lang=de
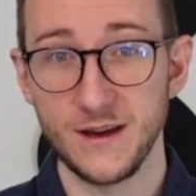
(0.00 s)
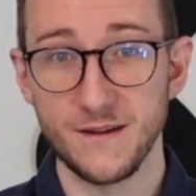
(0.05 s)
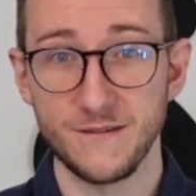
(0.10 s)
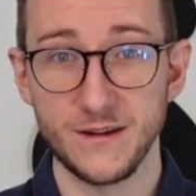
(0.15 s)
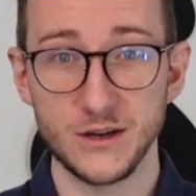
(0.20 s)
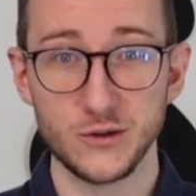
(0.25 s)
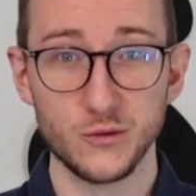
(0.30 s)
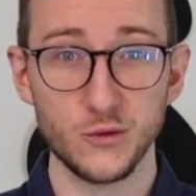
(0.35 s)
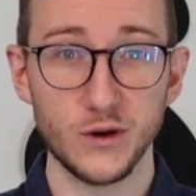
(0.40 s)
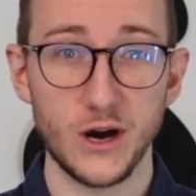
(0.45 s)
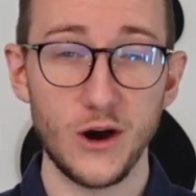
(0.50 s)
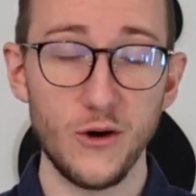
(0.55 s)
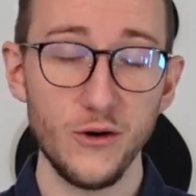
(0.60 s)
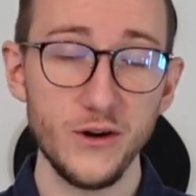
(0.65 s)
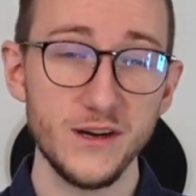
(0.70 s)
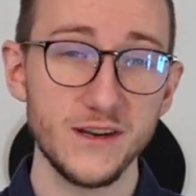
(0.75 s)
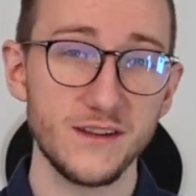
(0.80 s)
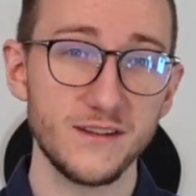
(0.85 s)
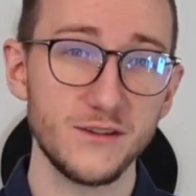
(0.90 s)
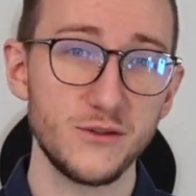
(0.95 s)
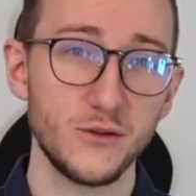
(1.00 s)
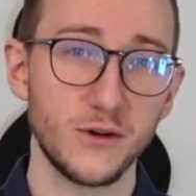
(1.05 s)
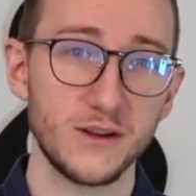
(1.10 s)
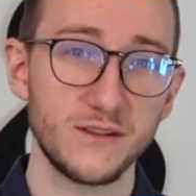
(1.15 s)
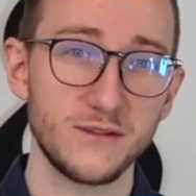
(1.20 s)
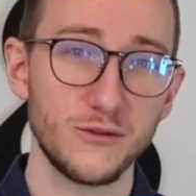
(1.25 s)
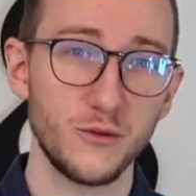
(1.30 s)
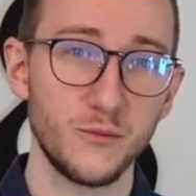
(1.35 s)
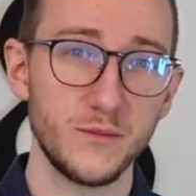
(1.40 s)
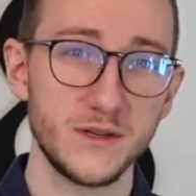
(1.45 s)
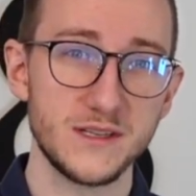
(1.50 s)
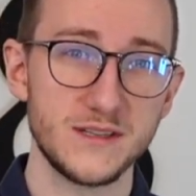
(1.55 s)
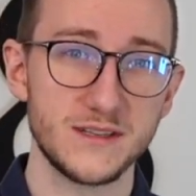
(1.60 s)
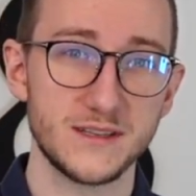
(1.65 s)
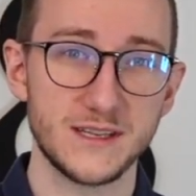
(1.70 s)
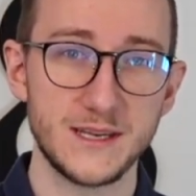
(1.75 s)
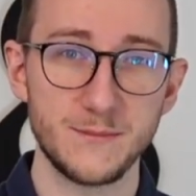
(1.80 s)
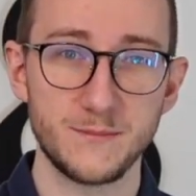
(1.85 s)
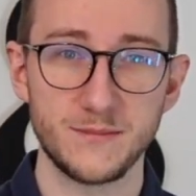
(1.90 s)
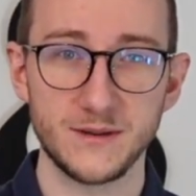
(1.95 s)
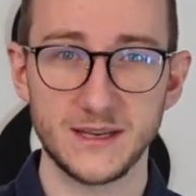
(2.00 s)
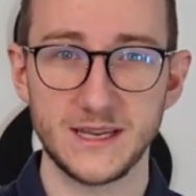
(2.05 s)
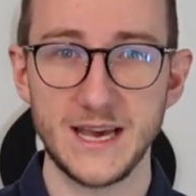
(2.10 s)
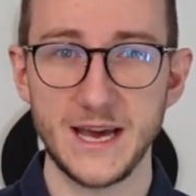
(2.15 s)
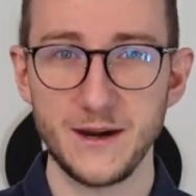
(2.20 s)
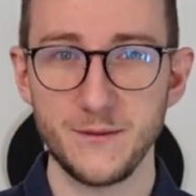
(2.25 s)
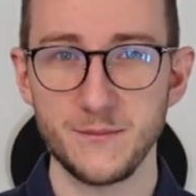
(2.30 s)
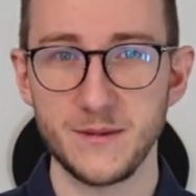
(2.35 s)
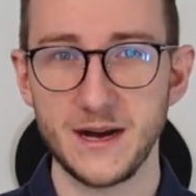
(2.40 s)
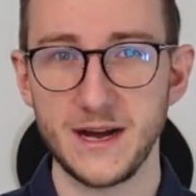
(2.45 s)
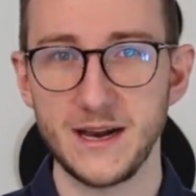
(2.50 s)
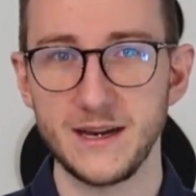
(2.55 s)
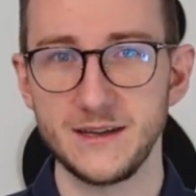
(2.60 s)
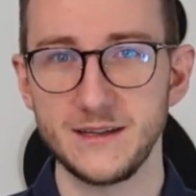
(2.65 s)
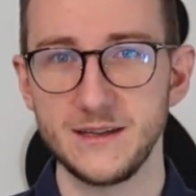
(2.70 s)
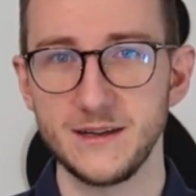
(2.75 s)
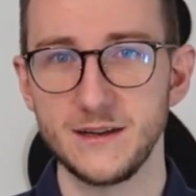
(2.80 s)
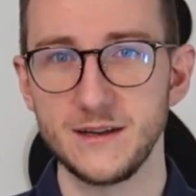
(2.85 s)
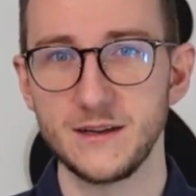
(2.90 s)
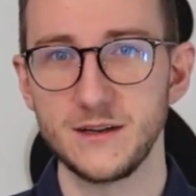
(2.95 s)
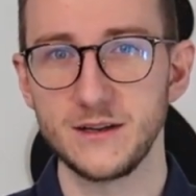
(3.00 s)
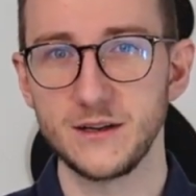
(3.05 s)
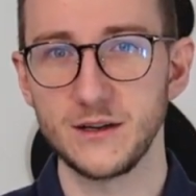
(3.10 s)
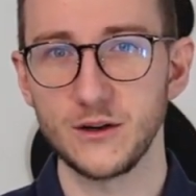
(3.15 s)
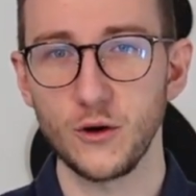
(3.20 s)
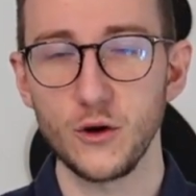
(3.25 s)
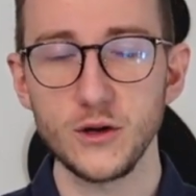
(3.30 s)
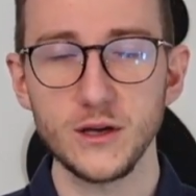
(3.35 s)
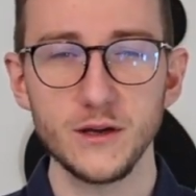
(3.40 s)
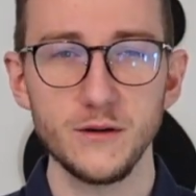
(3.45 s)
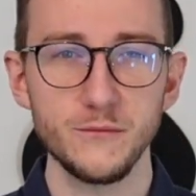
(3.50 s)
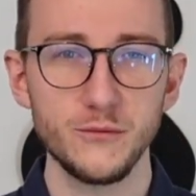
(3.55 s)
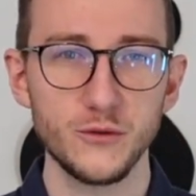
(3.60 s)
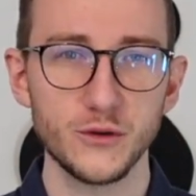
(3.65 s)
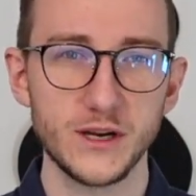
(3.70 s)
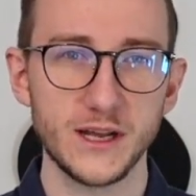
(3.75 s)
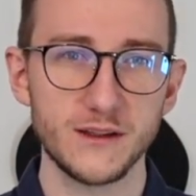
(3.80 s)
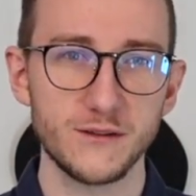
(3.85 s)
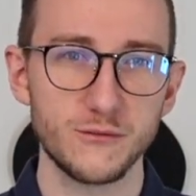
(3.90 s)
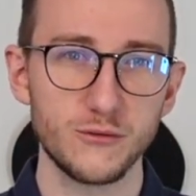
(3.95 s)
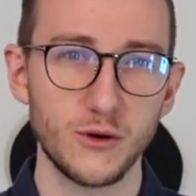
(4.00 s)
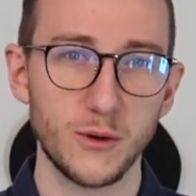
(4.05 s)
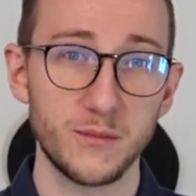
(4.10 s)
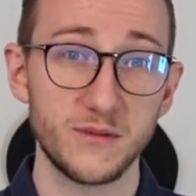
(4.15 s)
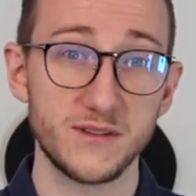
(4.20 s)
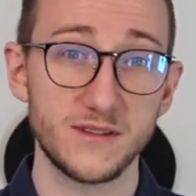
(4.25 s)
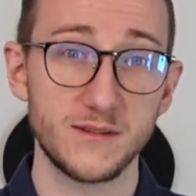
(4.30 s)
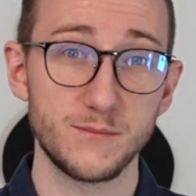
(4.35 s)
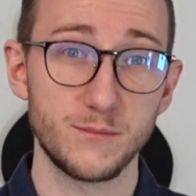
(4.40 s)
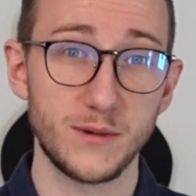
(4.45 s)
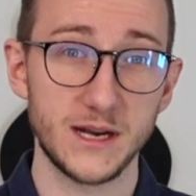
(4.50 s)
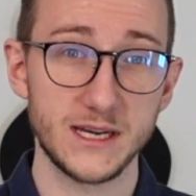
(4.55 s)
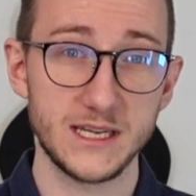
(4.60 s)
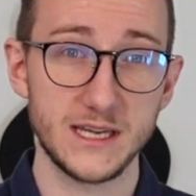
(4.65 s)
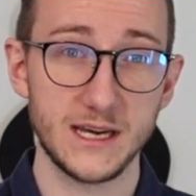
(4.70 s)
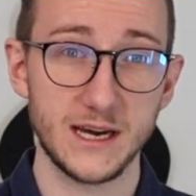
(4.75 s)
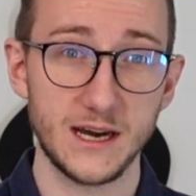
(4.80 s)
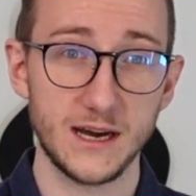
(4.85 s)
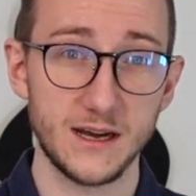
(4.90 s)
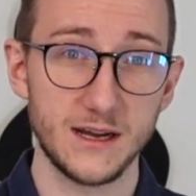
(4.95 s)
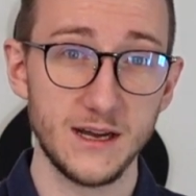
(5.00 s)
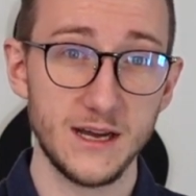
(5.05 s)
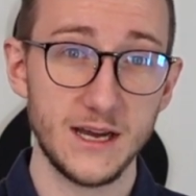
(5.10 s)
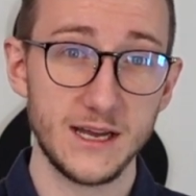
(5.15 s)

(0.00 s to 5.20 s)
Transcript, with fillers: Wenn du auch in der Situation bist, gib gerne mal eine äh, Rückinfo dazu, ob es bei dir